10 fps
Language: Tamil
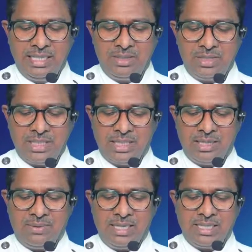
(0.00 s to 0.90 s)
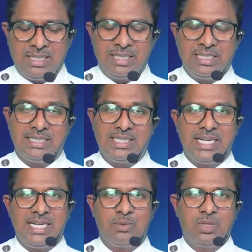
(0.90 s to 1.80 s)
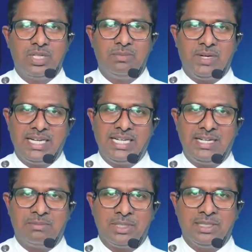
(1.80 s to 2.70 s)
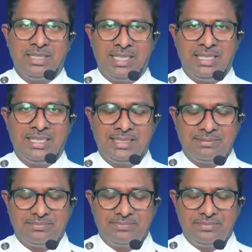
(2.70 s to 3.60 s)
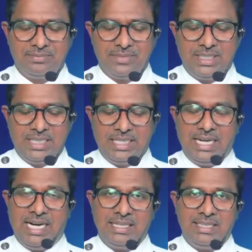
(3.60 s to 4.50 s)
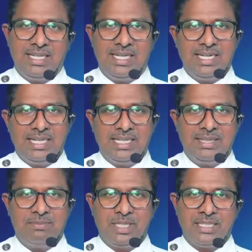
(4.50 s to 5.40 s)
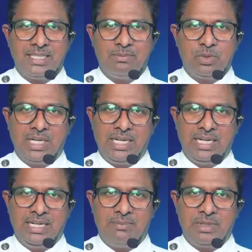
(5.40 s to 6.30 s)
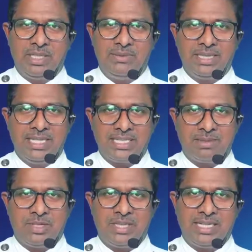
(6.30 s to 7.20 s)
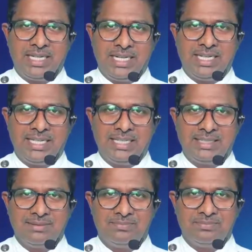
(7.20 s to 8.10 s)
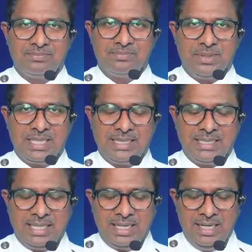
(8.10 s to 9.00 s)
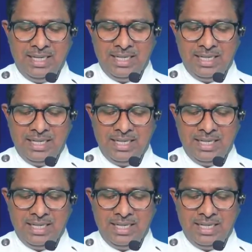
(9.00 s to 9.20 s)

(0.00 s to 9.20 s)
இரு சக்கர வாகனத்தின் டயர் ஒன்று மாட்டியிருப்பது தெரிந்தது அதுதான் அதை மற்ற முதலைகளிடமிருந்து வித்தியாசப்படுத்தி காட்டினது பார்த்தால்